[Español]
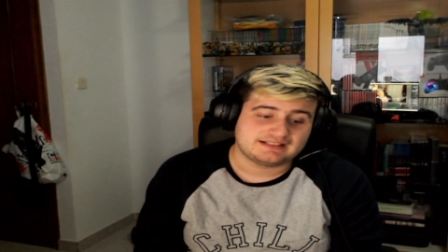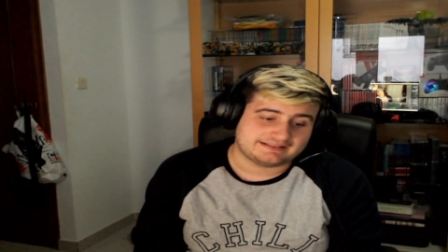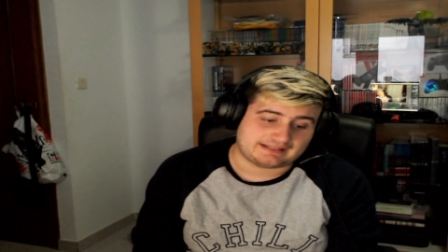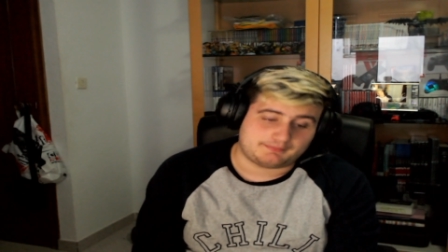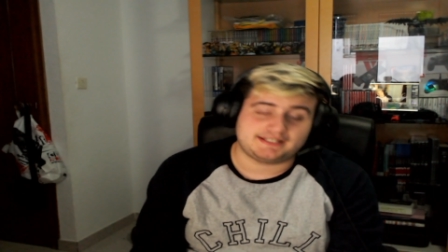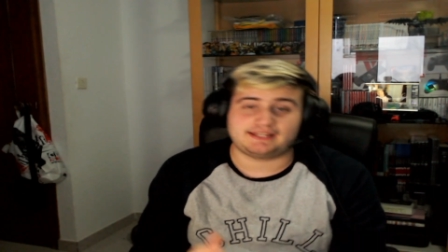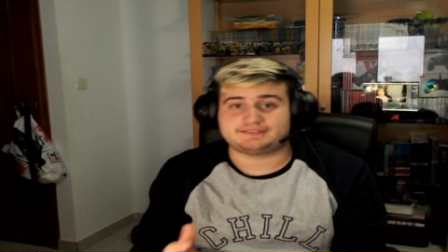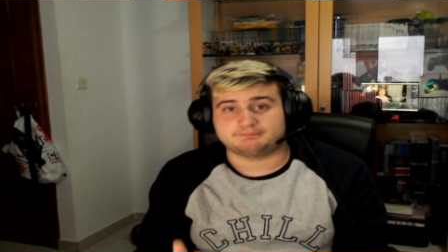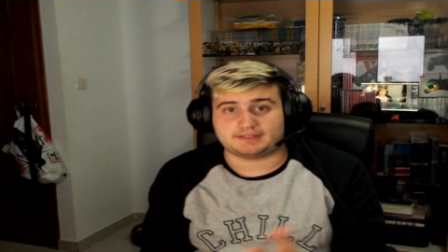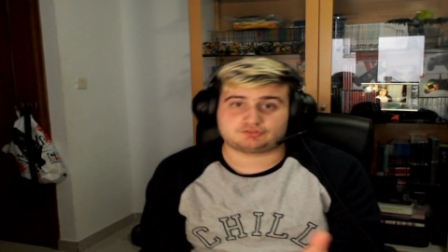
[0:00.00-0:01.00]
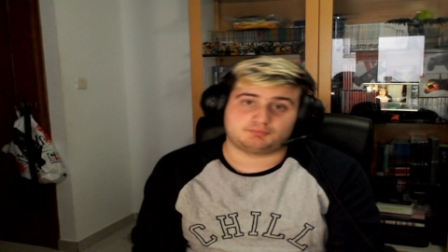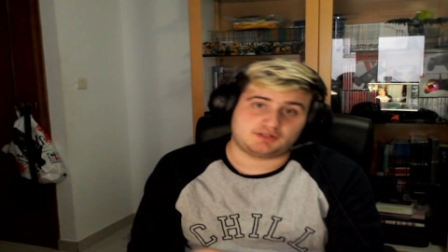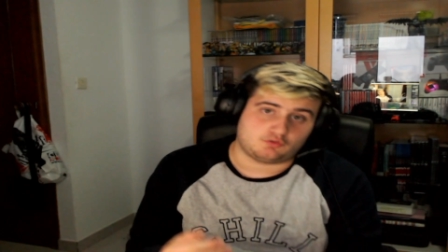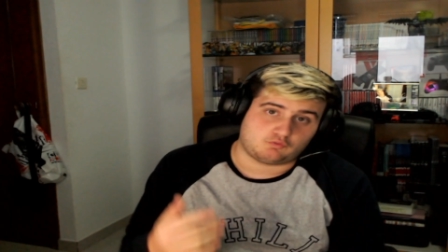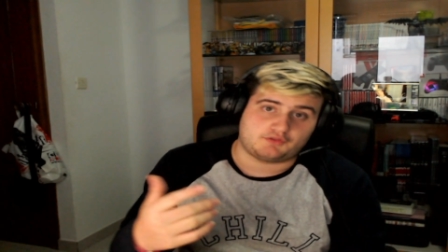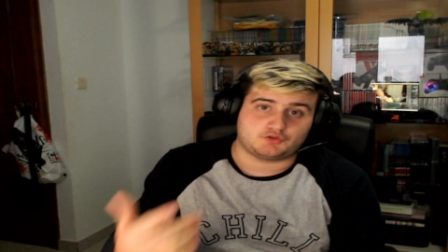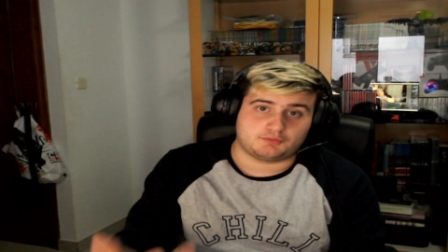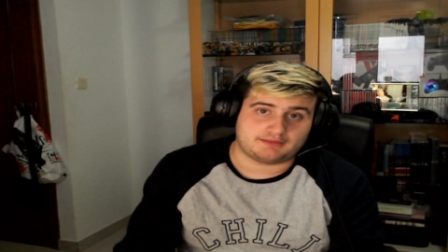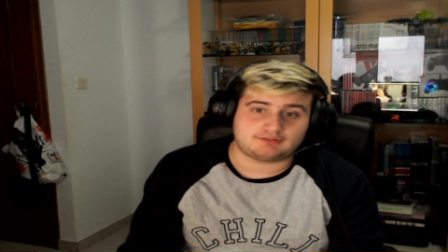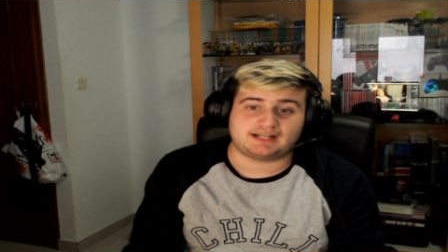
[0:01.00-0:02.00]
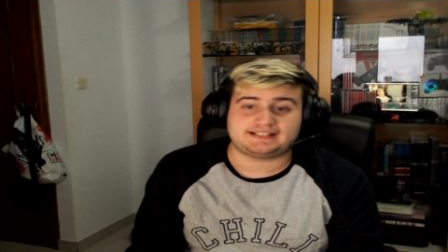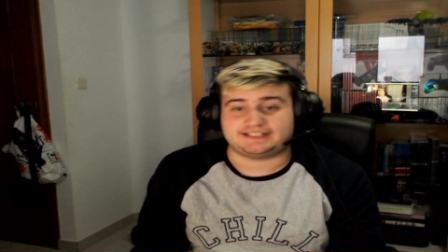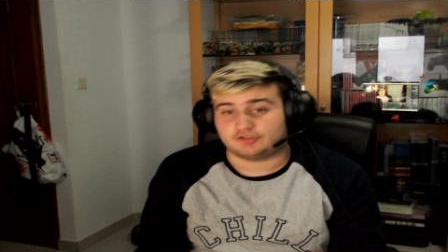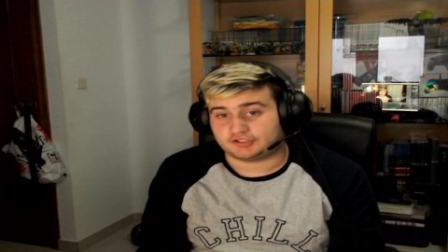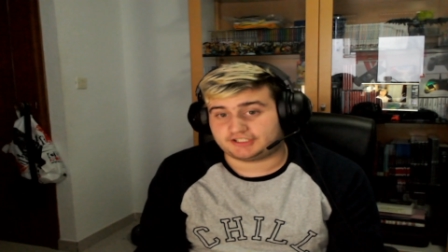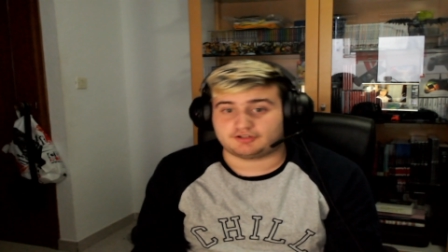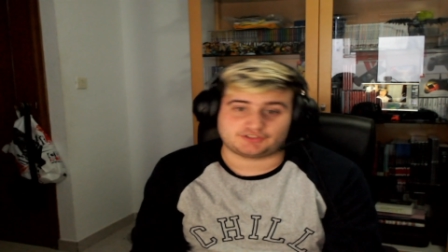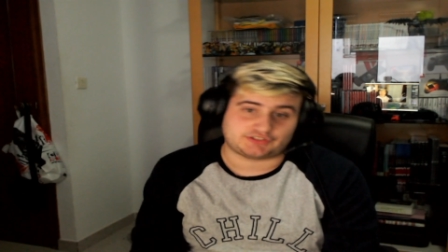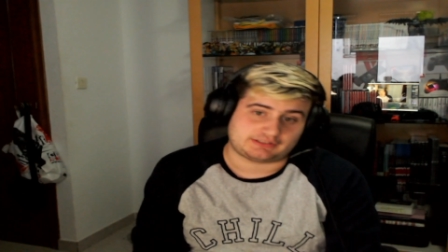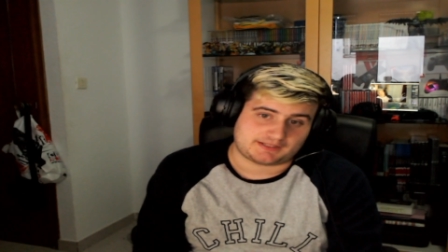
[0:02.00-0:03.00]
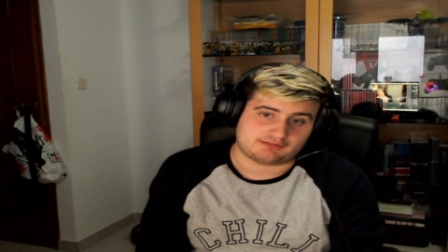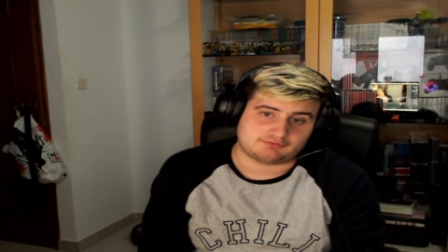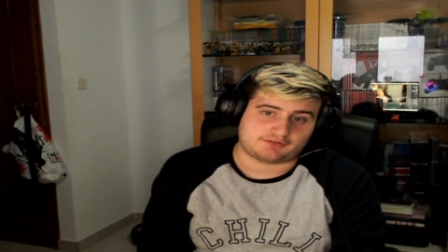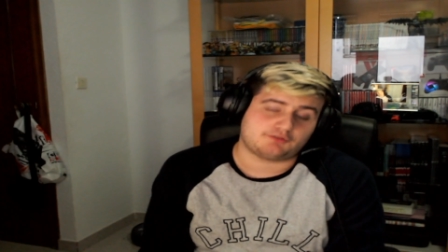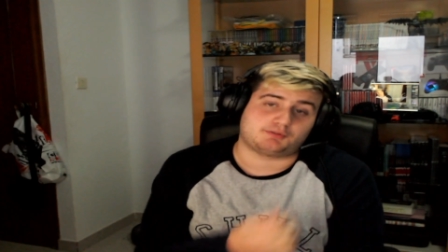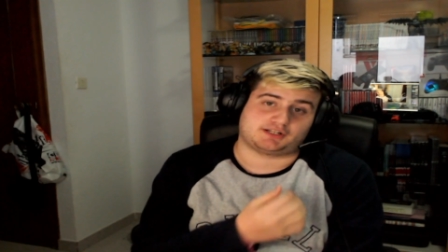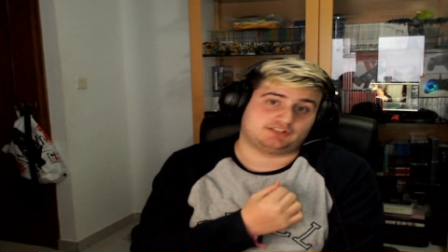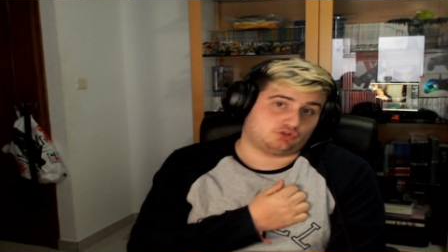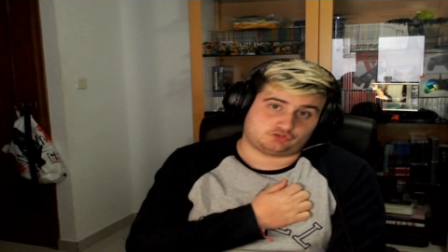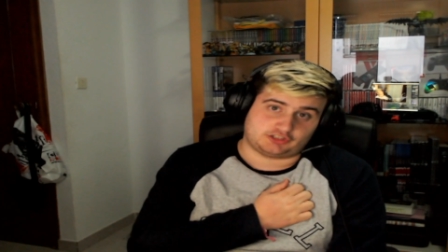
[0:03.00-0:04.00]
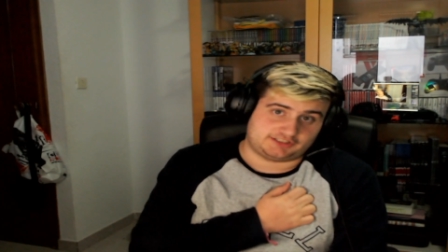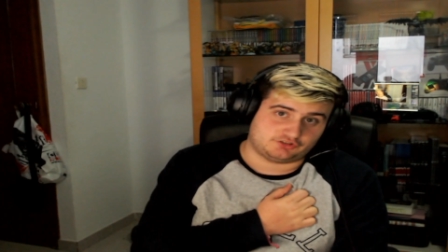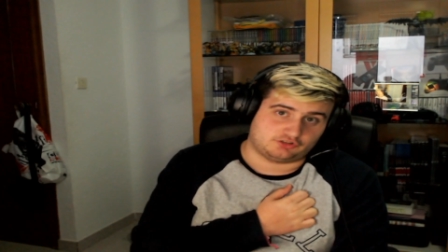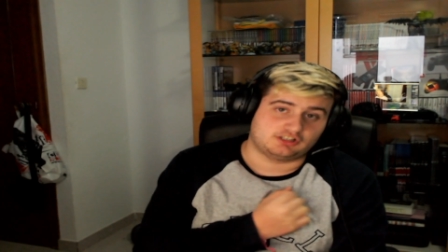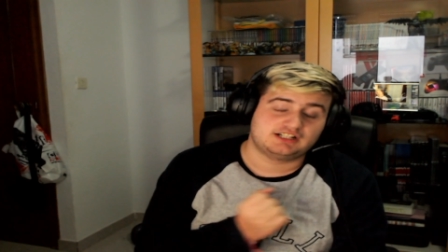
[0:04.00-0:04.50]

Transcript: sabríais más o menos cuánto va a durar y no quiero que se sepa la duración porque no lo sé ni yo.